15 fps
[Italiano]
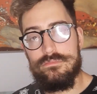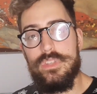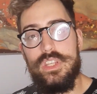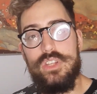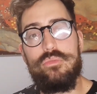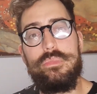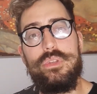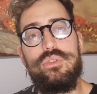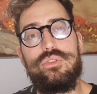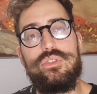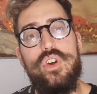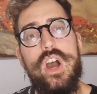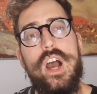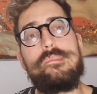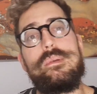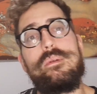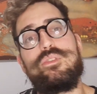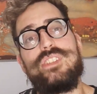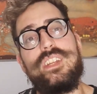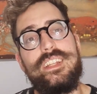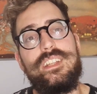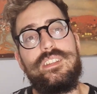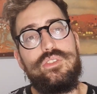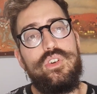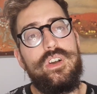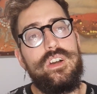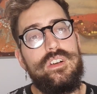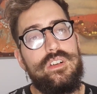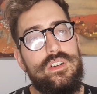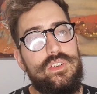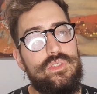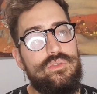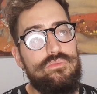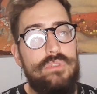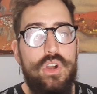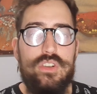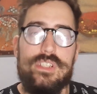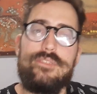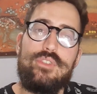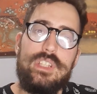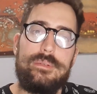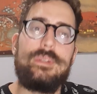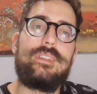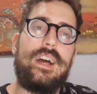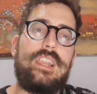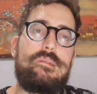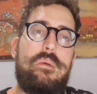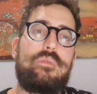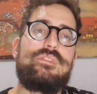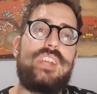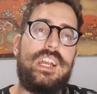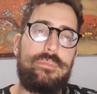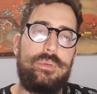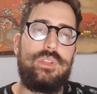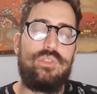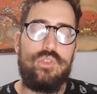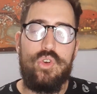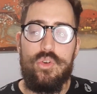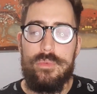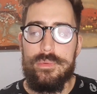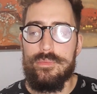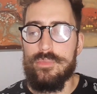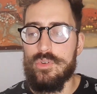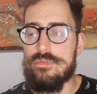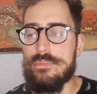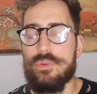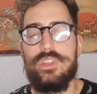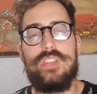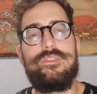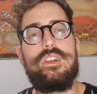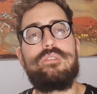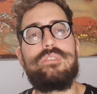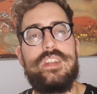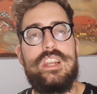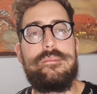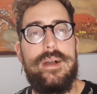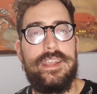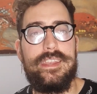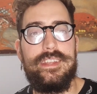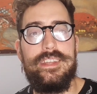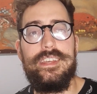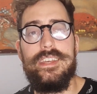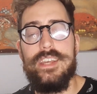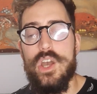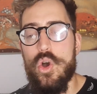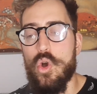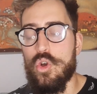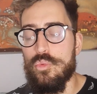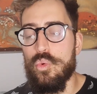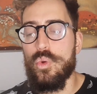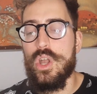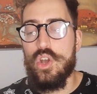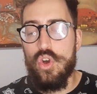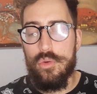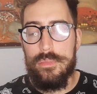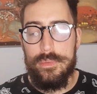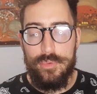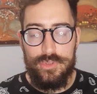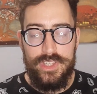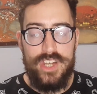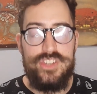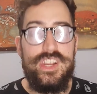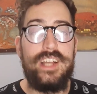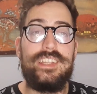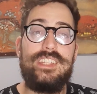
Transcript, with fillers: In un minuto abbiamo già detto una cosa fondamentale, abbiamo già capito come, come, poter valutare le macchine o comunque come poter già